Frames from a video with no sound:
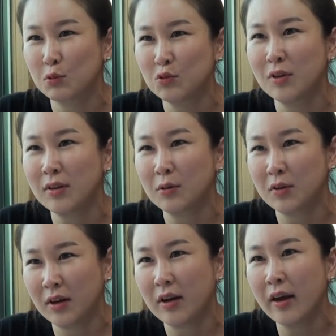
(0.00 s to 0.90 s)
소중하다고
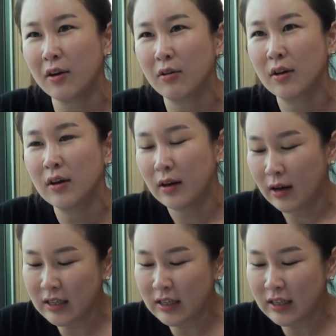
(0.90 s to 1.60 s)
생각해요. 그럼요, 그럼.